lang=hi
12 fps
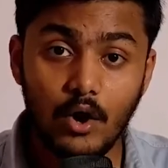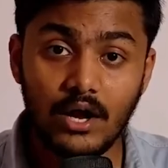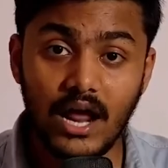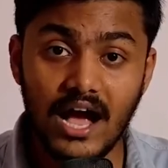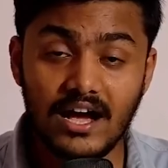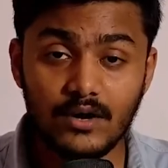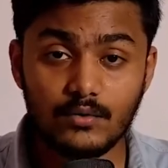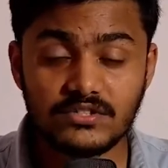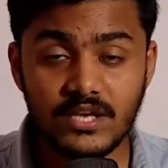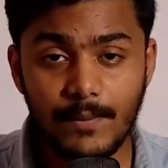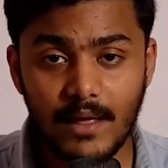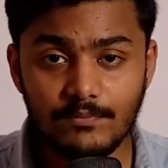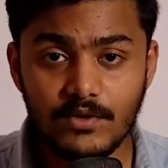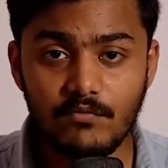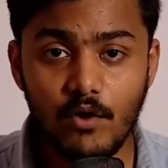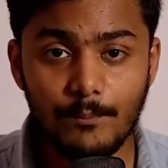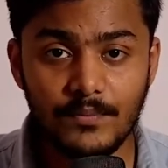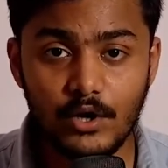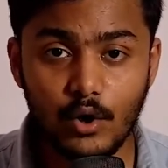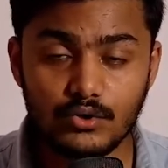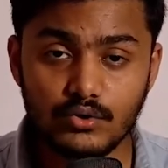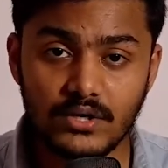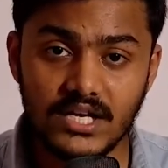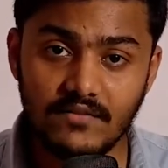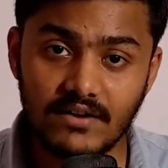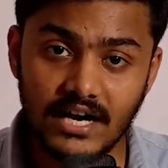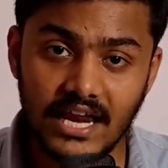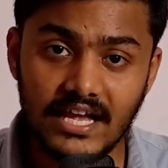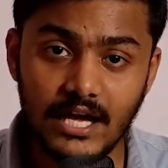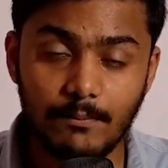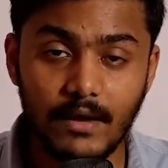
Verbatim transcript: और अगर उसके बाद भी वो अपने लॉस को रिकवर नहीं कर